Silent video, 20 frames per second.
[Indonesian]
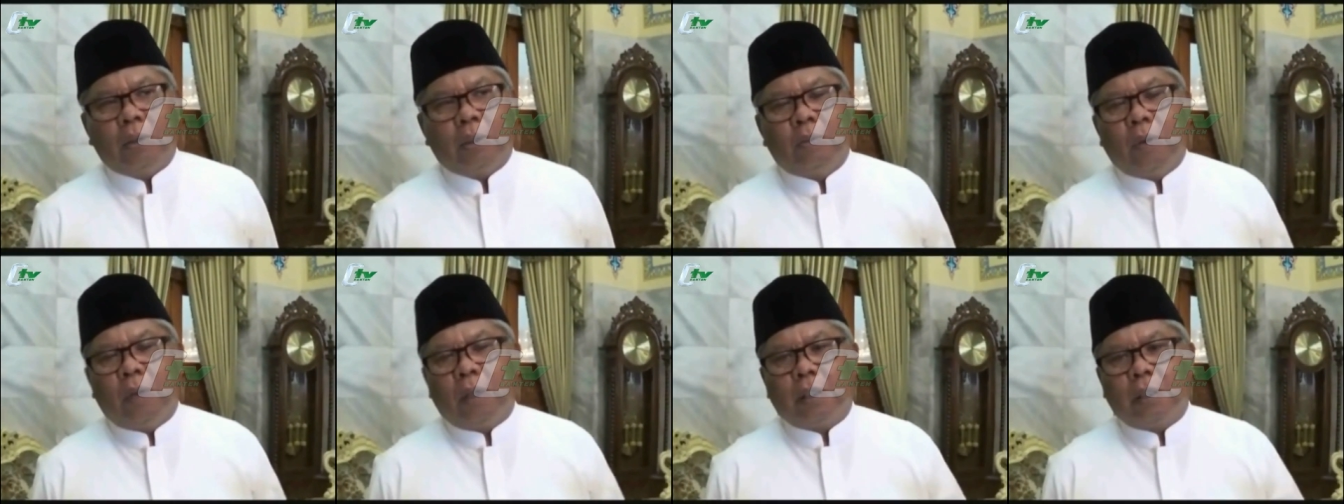
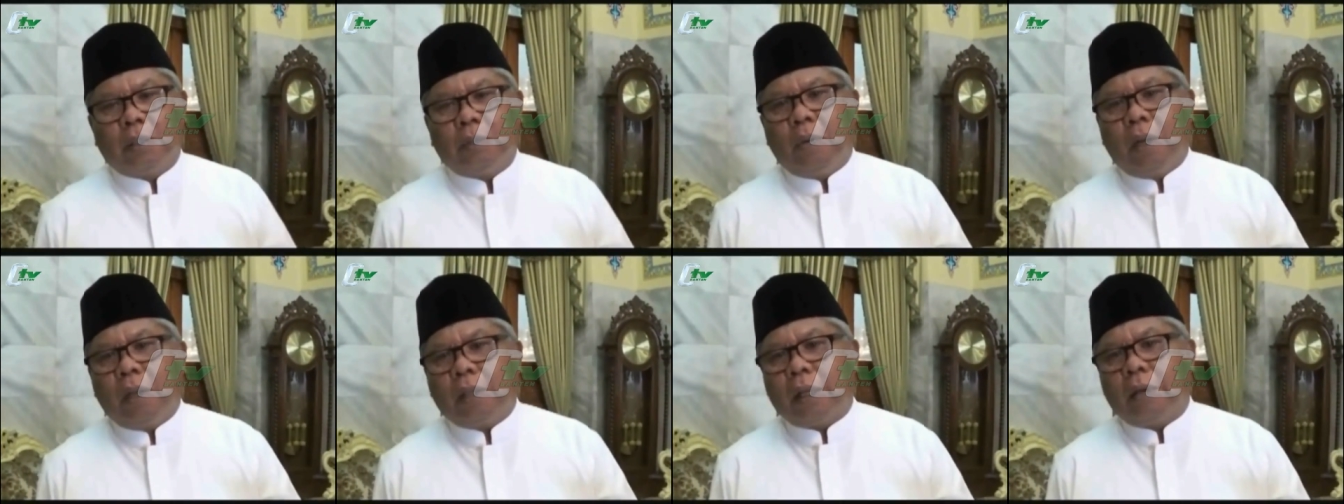
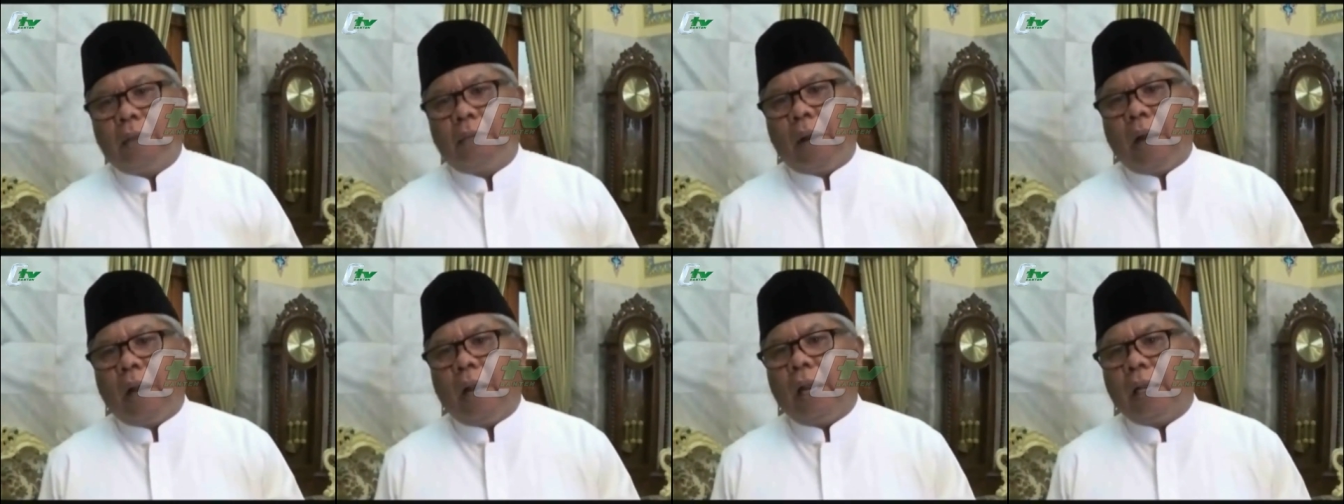tiba-tiba
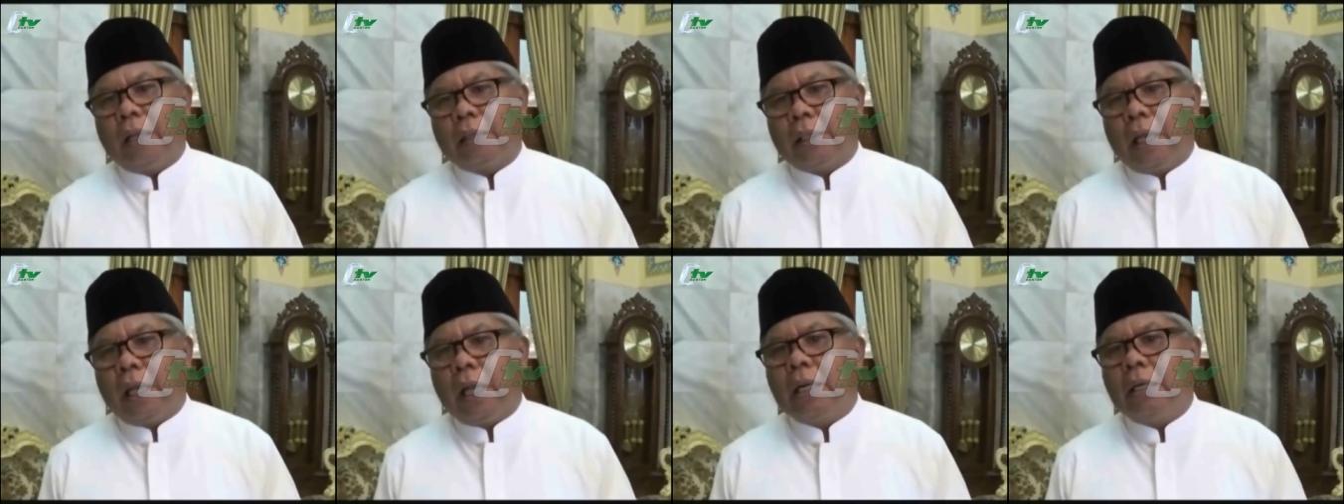tanpa
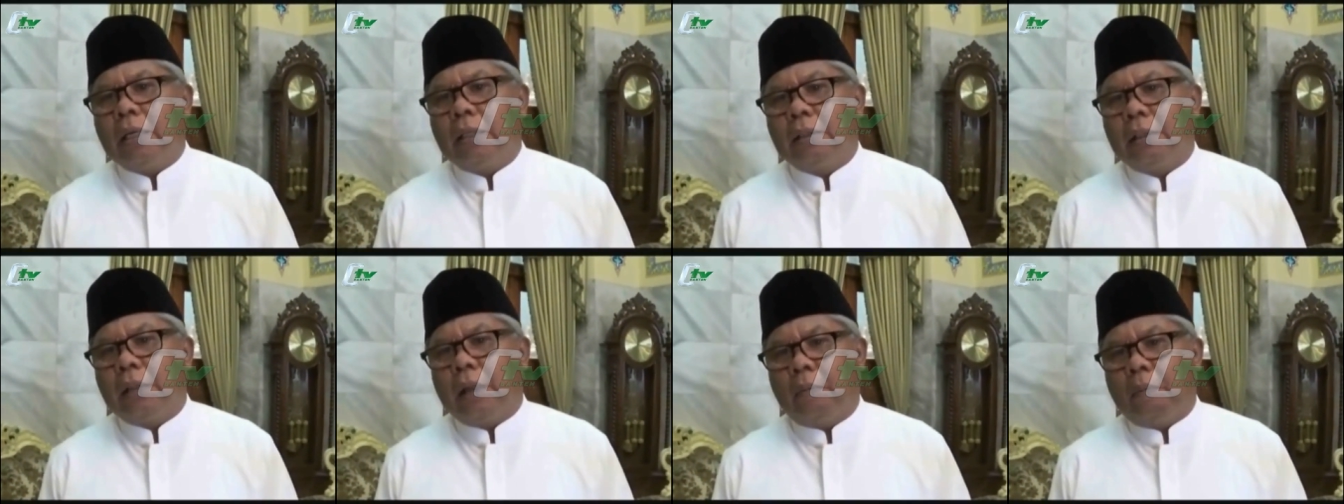alasan,
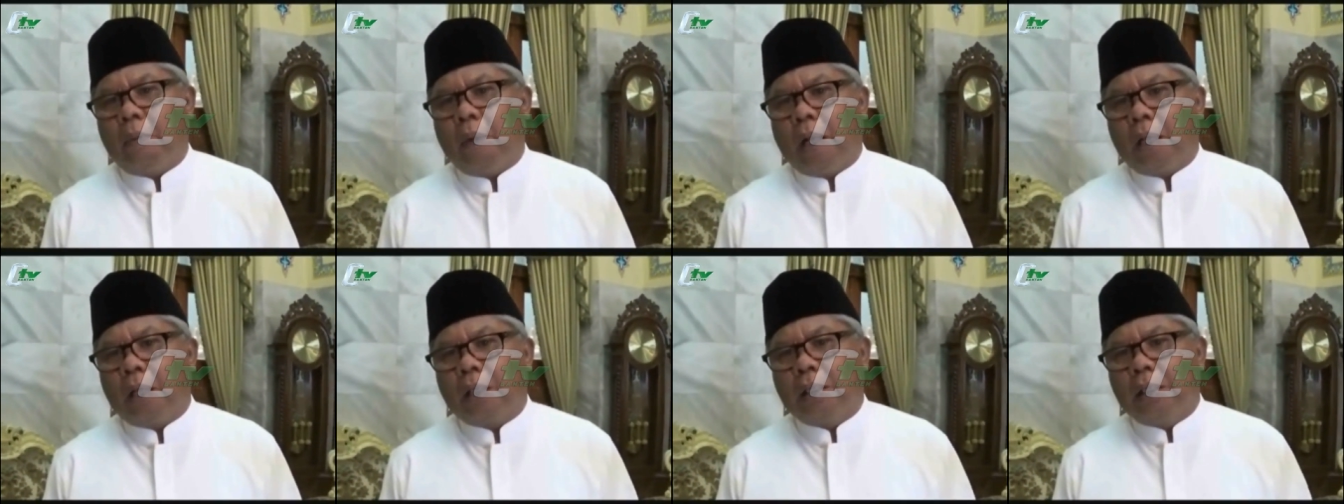
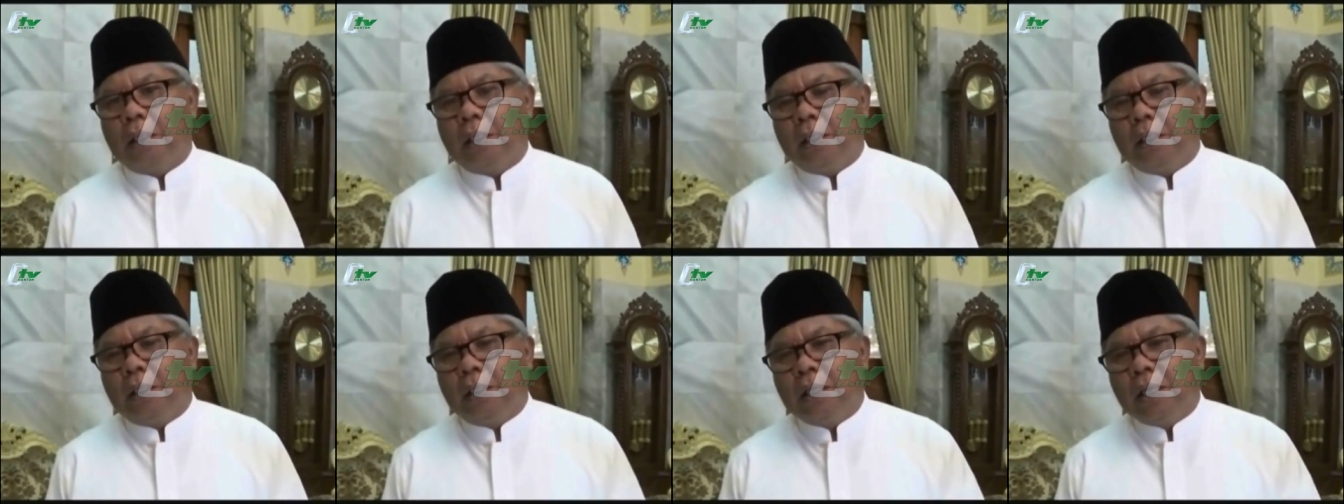apalagi
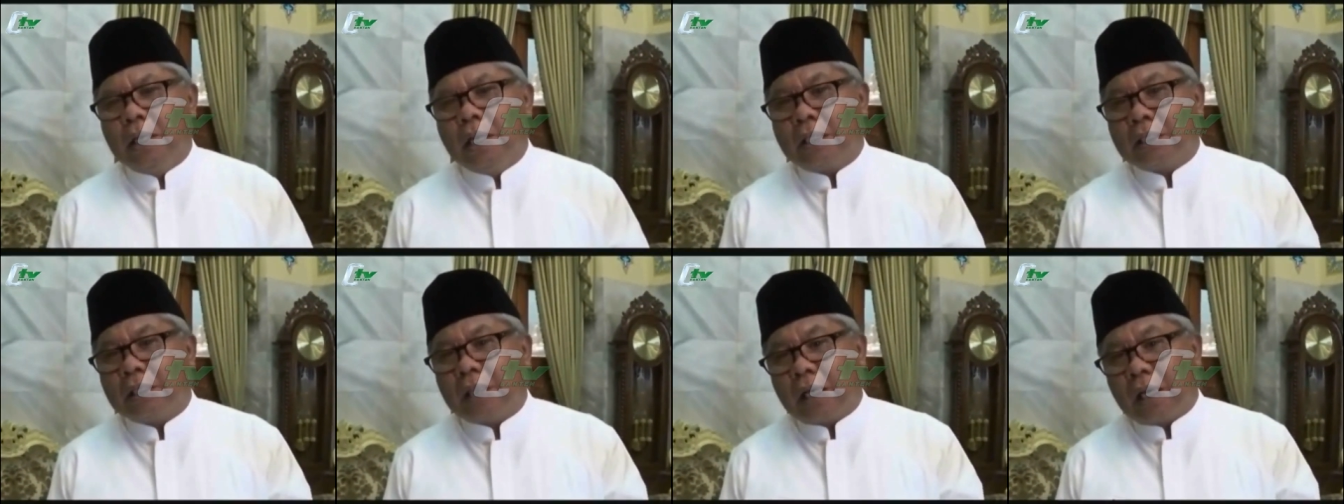
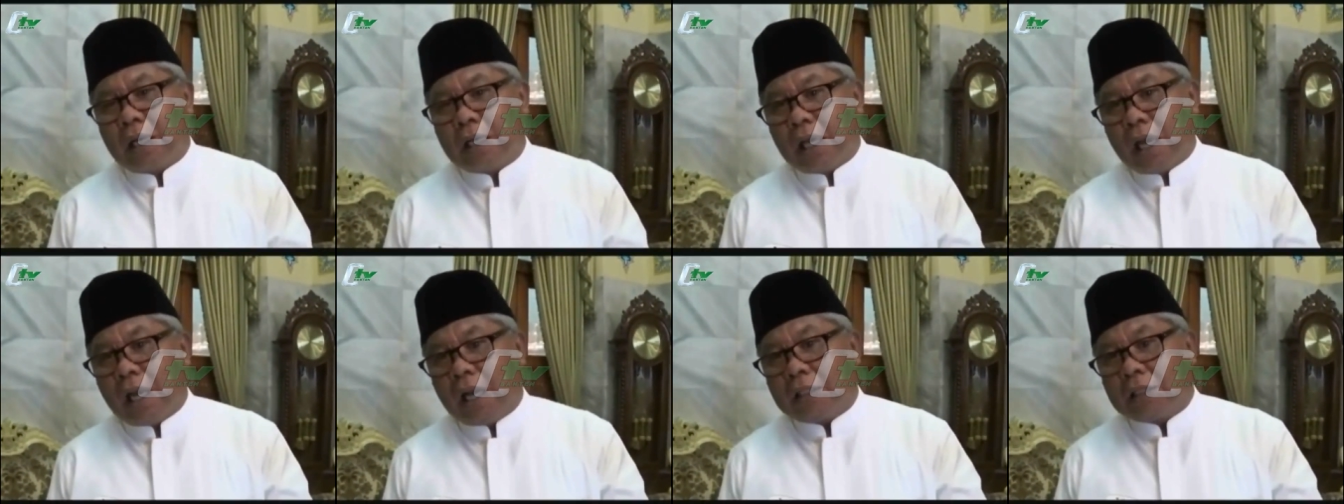
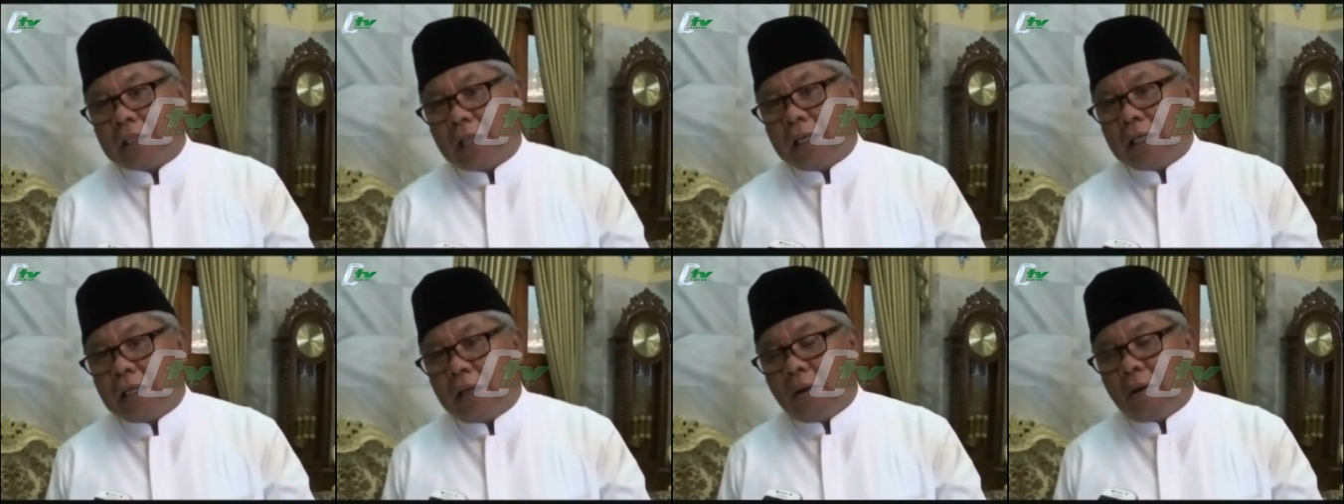didasarkan
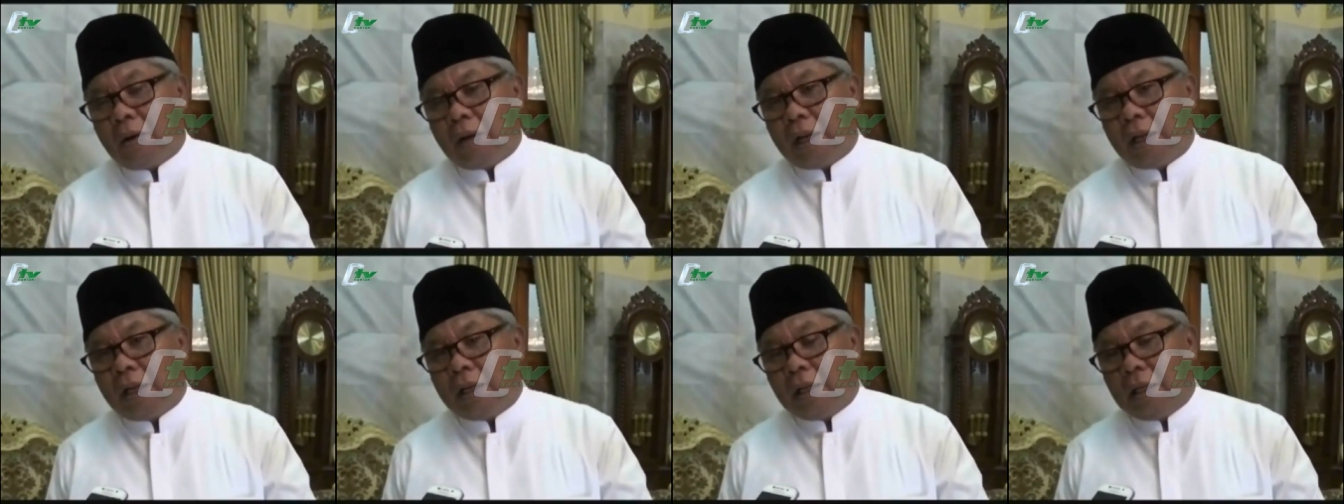alasannya
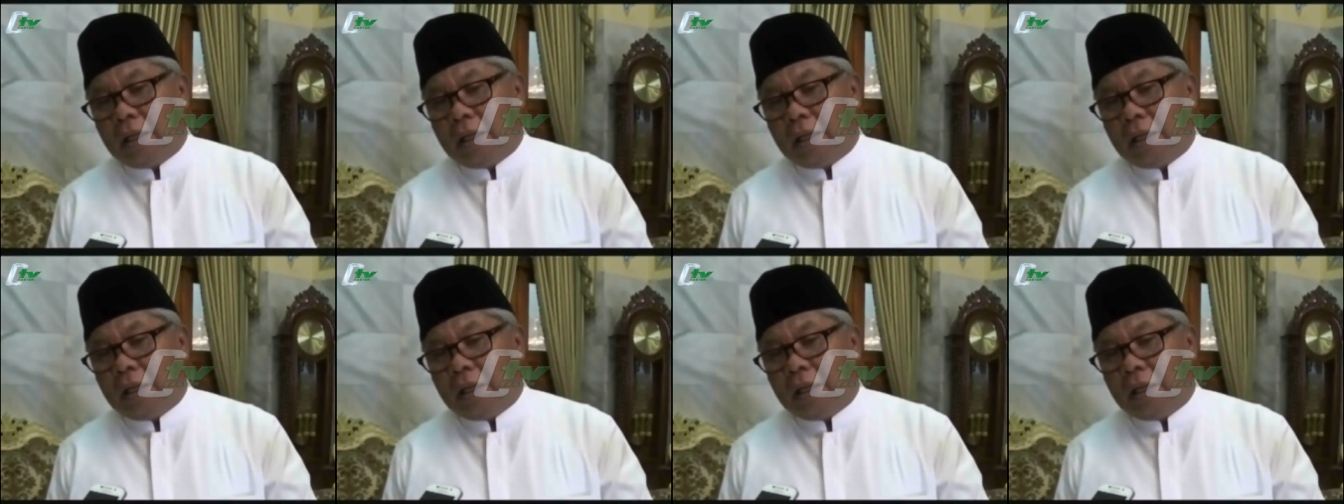oleh